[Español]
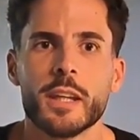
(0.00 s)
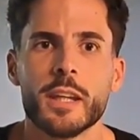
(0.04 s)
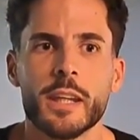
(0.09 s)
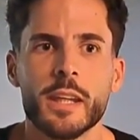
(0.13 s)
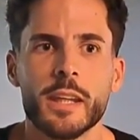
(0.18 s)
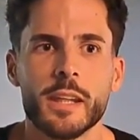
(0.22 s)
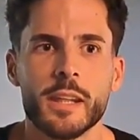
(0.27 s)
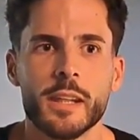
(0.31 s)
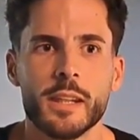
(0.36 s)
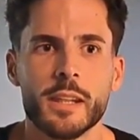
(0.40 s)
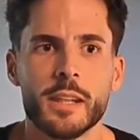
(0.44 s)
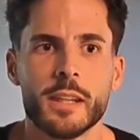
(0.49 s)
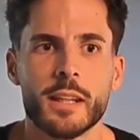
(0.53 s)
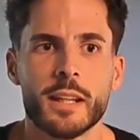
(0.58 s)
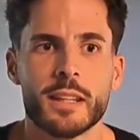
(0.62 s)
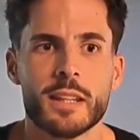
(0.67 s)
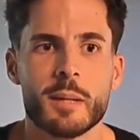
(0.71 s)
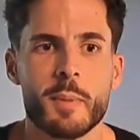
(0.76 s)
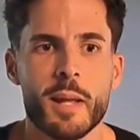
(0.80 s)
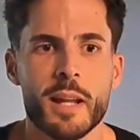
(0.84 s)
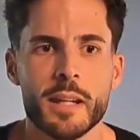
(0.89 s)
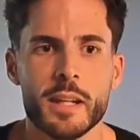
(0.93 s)
y
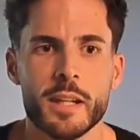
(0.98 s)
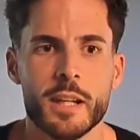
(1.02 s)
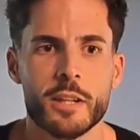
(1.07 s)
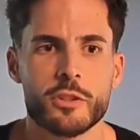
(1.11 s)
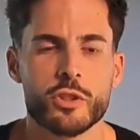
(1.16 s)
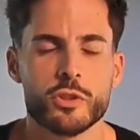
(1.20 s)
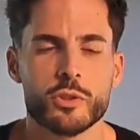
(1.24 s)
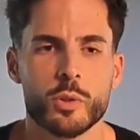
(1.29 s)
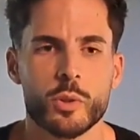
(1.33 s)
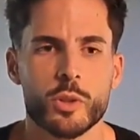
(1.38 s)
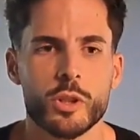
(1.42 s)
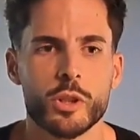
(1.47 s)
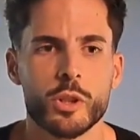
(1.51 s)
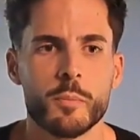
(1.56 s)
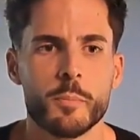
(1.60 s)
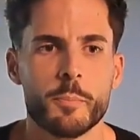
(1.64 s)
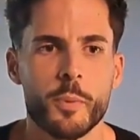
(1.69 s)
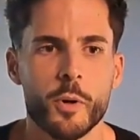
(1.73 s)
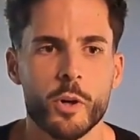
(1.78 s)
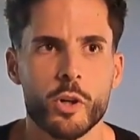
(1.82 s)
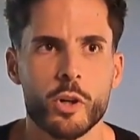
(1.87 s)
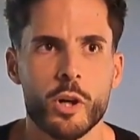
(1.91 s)
el tema del gimnasio surgió
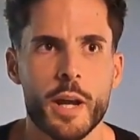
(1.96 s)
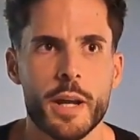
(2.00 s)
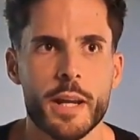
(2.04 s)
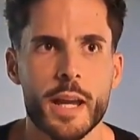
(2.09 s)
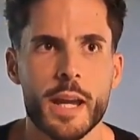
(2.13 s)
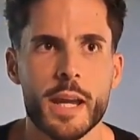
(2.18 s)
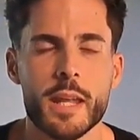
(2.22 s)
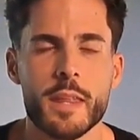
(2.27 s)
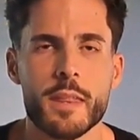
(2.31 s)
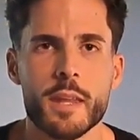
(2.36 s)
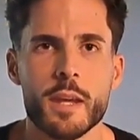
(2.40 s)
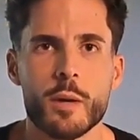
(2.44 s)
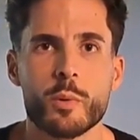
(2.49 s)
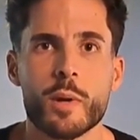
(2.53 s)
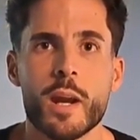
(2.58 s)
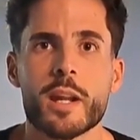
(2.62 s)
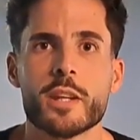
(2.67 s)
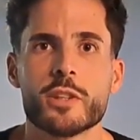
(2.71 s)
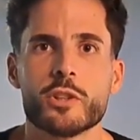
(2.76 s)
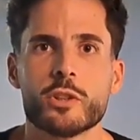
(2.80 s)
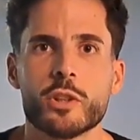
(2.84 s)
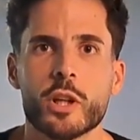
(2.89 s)
un poco a raíz de
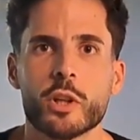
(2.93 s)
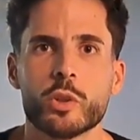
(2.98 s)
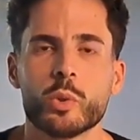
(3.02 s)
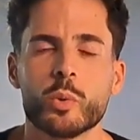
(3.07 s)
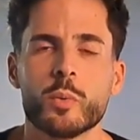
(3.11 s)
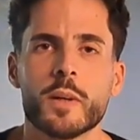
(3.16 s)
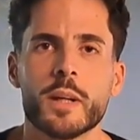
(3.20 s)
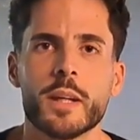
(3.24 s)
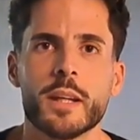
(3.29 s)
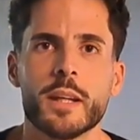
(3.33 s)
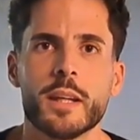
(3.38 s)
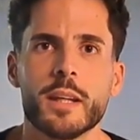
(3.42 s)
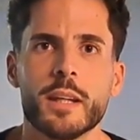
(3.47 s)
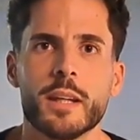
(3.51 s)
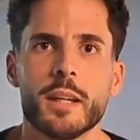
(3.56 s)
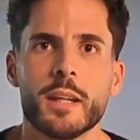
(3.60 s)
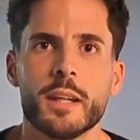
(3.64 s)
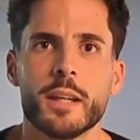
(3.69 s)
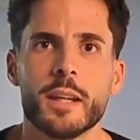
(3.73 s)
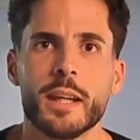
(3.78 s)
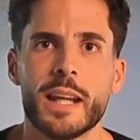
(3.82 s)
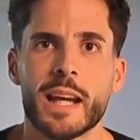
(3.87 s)
una lesión que
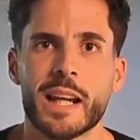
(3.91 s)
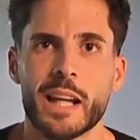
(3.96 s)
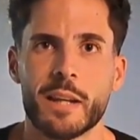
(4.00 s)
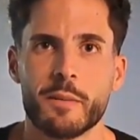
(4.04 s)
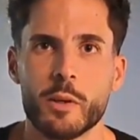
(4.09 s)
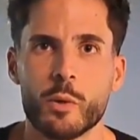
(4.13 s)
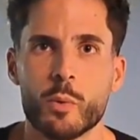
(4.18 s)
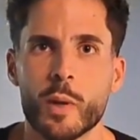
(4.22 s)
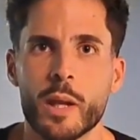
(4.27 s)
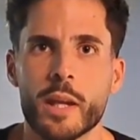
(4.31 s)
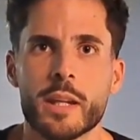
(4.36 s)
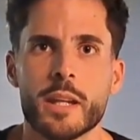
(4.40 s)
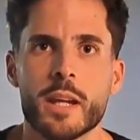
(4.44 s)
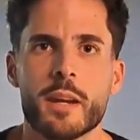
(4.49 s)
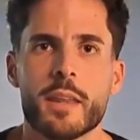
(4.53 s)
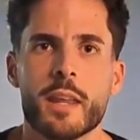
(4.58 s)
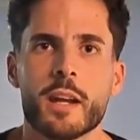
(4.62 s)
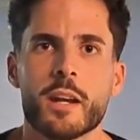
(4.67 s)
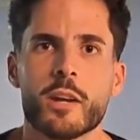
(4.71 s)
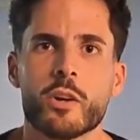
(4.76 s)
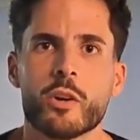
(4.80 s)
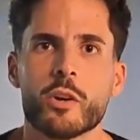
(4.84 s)
tuve en la clavícula
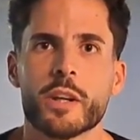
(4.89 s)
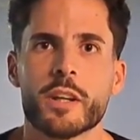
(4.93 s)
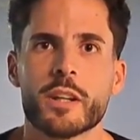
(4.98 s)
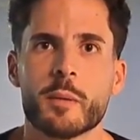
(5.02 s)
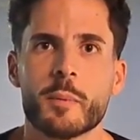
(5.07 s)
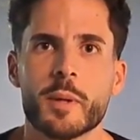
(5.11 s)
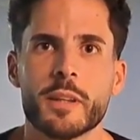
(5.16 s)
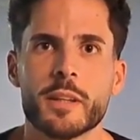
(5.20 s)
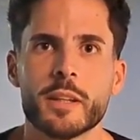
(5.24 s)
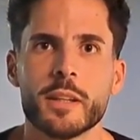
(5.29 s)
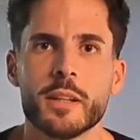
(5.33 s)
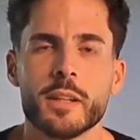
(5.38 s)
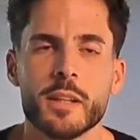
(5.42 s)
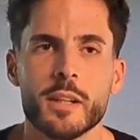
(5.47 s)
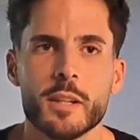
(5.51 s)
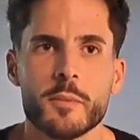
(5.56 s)
izquierda concretamente,